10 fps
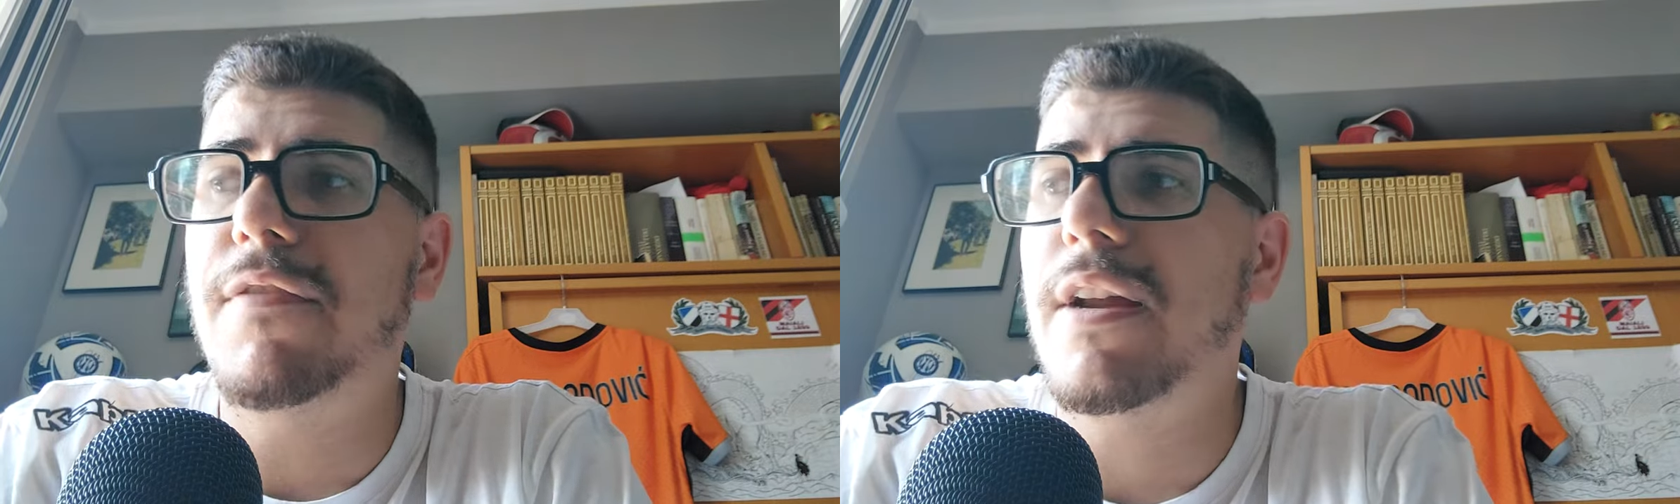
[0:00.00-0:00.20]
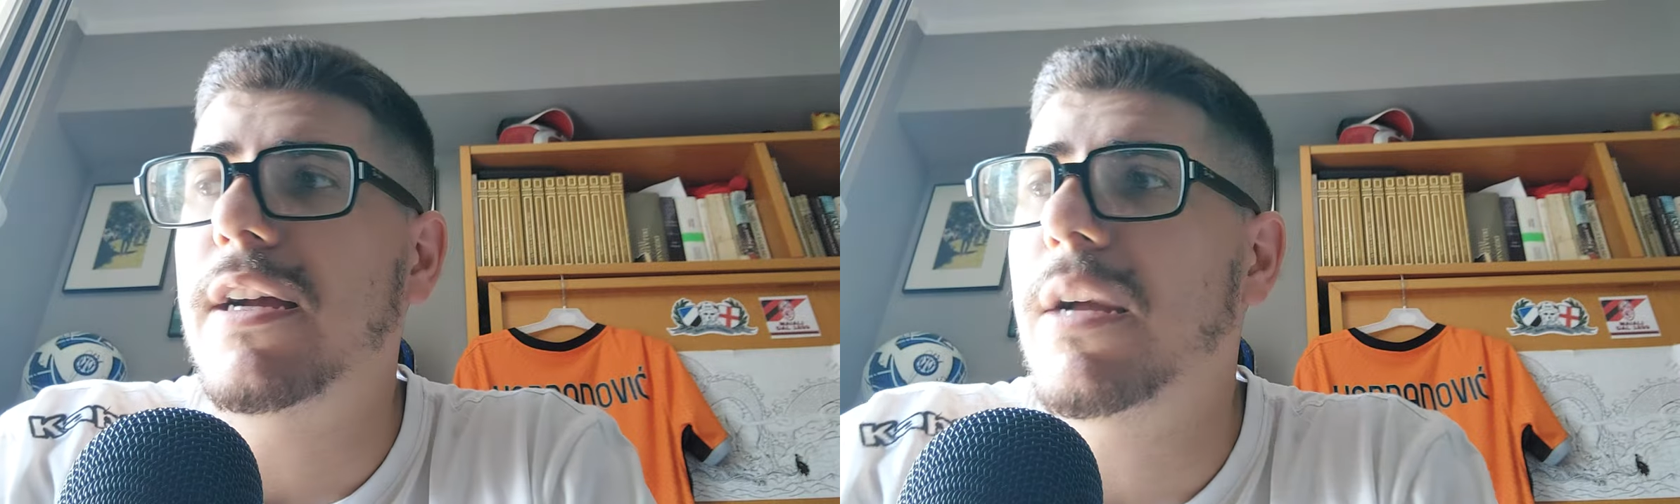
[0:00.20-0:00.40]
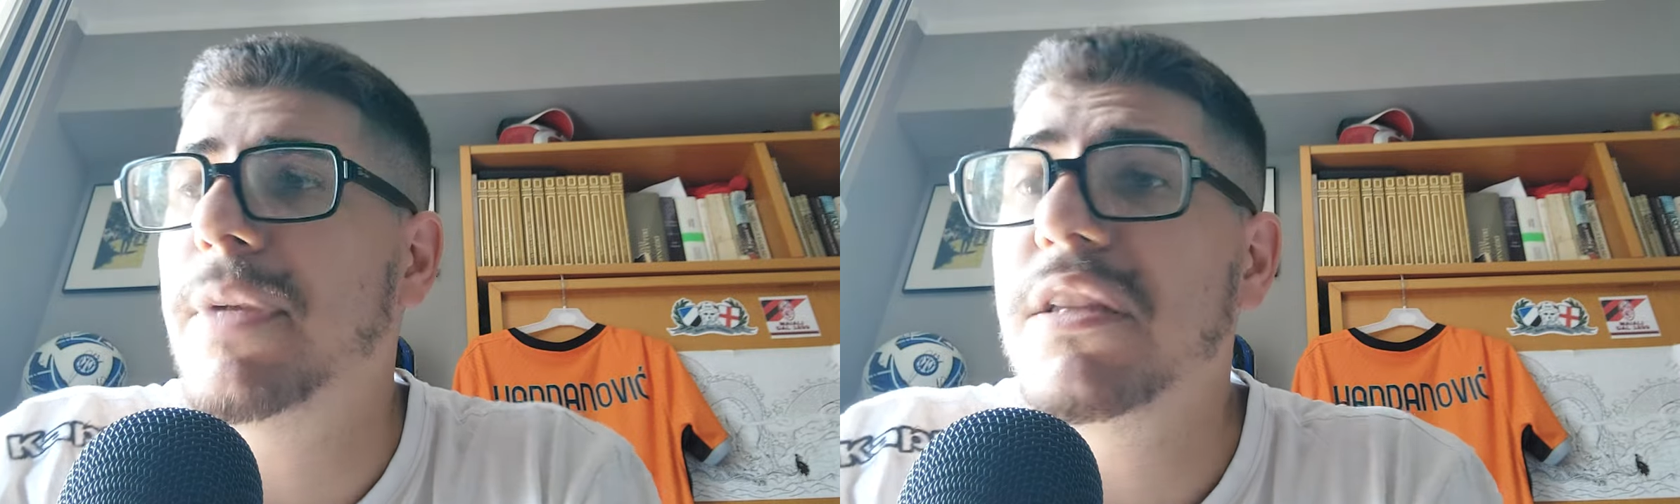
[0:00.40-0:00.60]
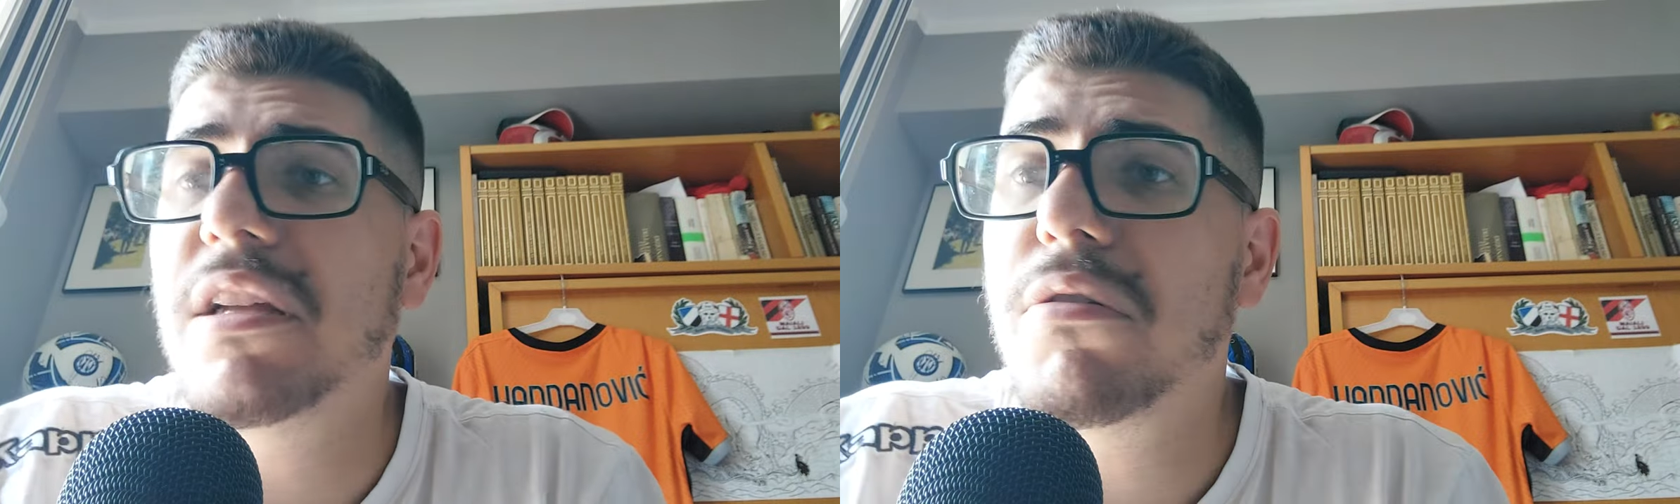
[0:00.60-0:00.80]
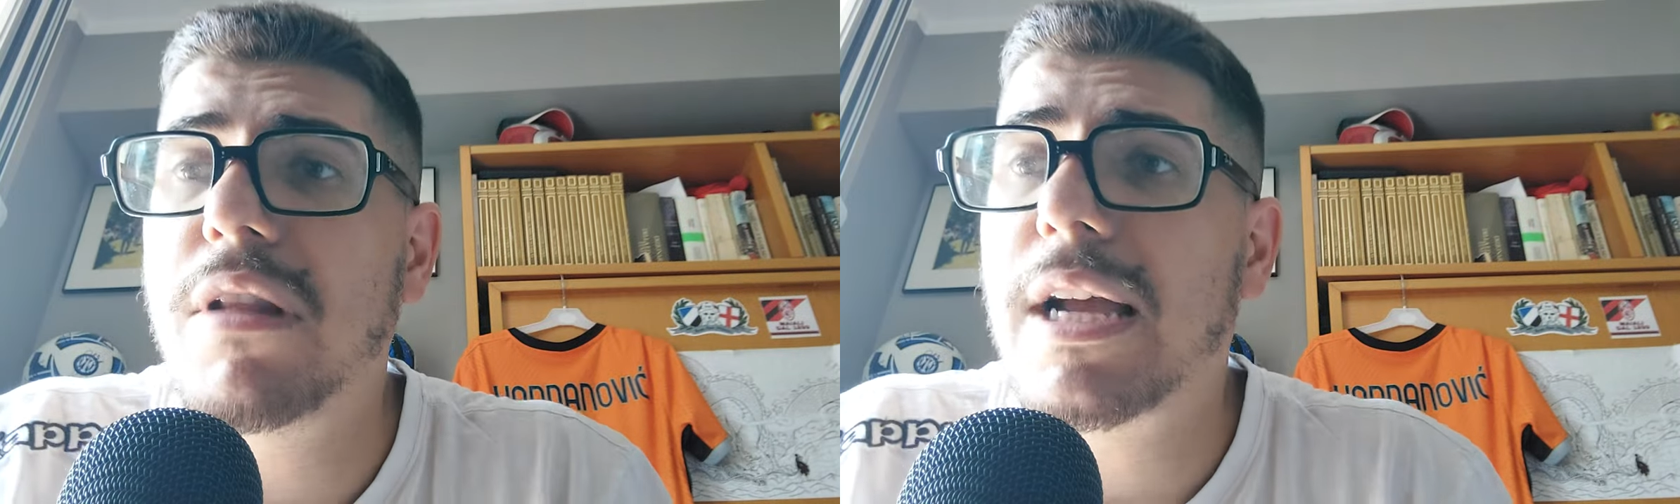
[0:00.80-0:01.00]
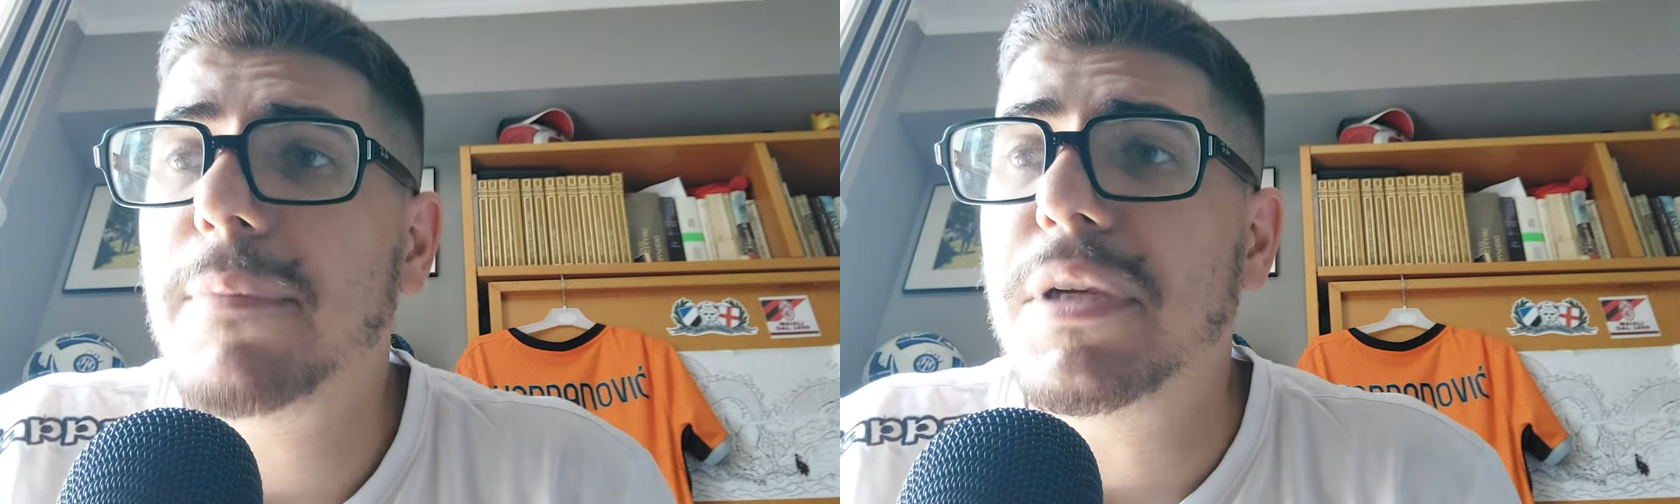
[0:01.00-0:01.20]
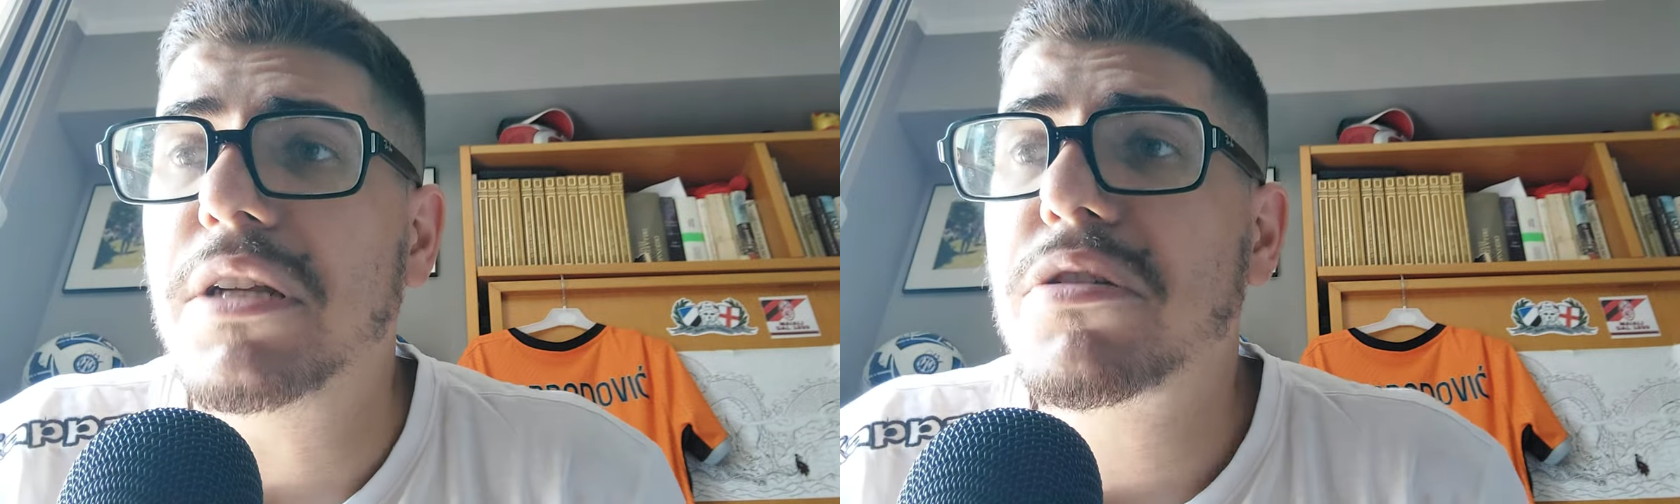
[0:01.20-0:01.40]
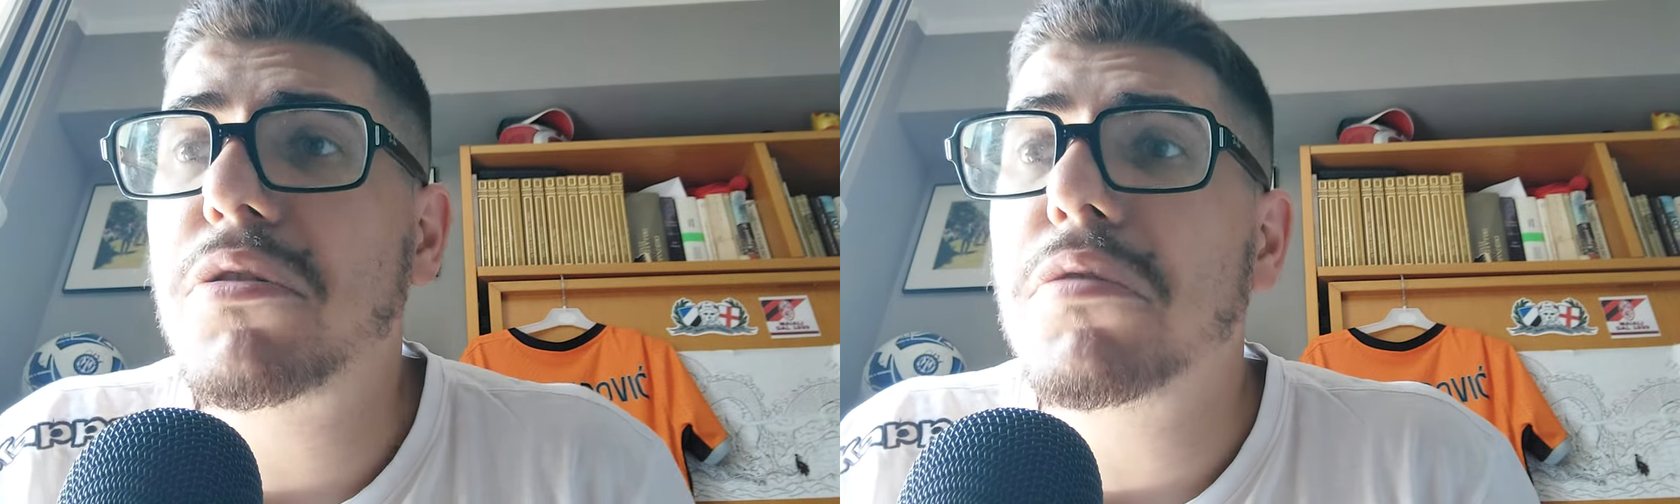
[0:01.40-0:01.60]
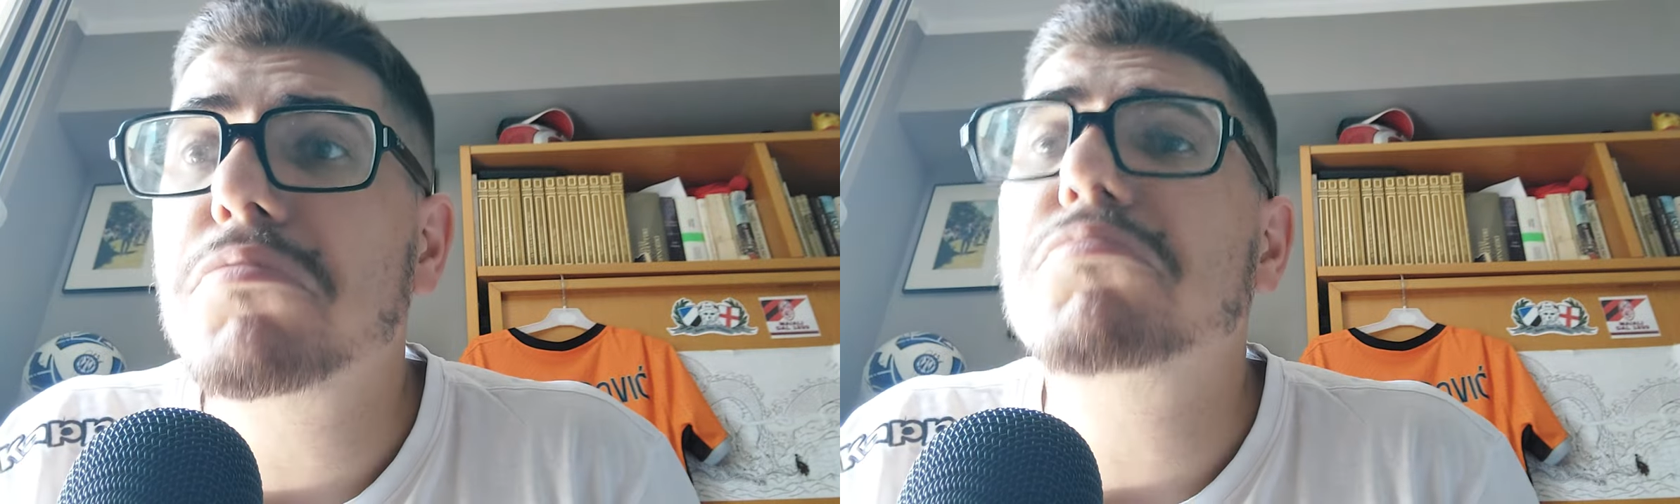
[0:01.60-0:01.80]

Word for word: francamente non la capisco.